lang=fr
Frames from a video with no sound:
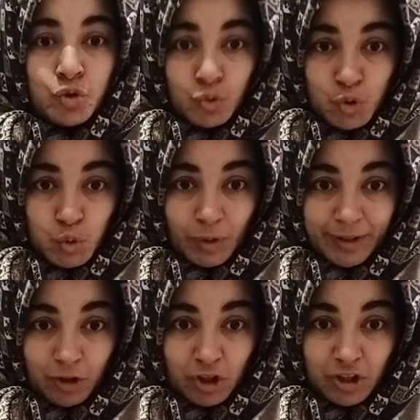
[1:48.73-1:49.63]
Toujours
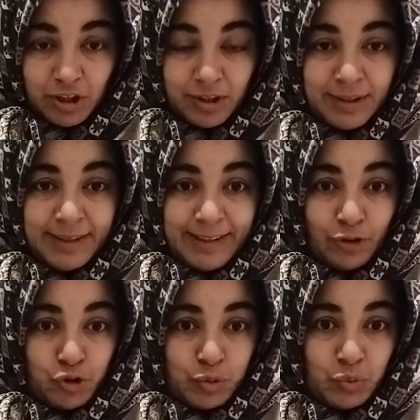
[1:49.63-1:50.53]
et encore.
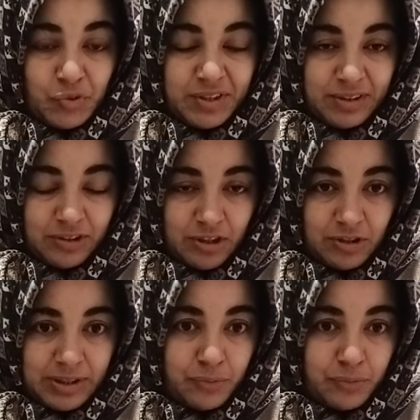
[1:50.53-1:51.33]
Et ensuite on s'étonne